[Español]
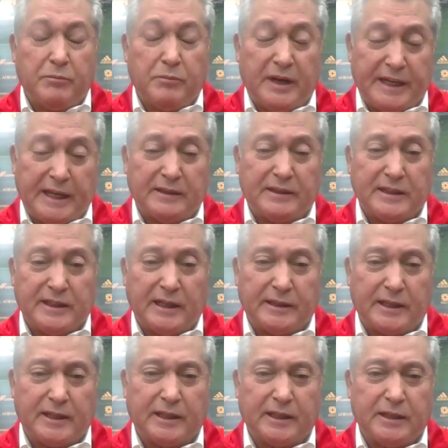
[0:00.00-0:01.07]
variantes y
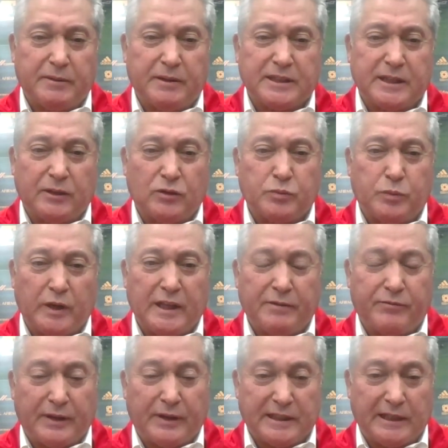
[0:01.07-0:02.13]
alternativas que nos
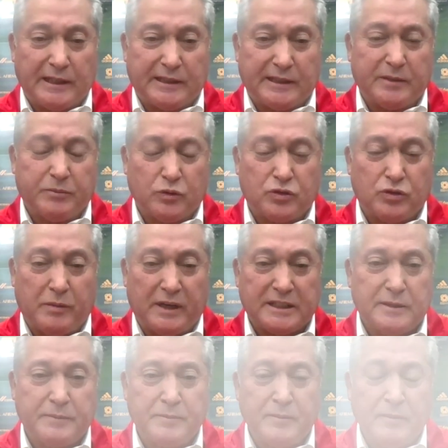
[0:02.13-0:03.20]
puedan facilitar mucho
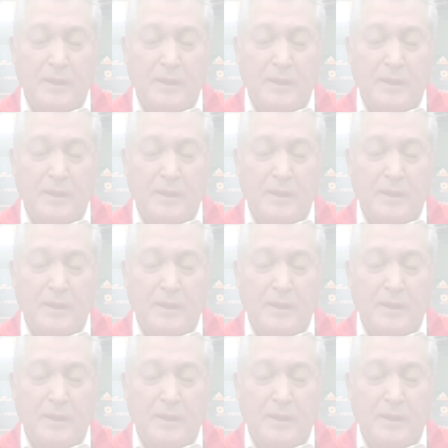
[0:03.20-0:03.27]
más.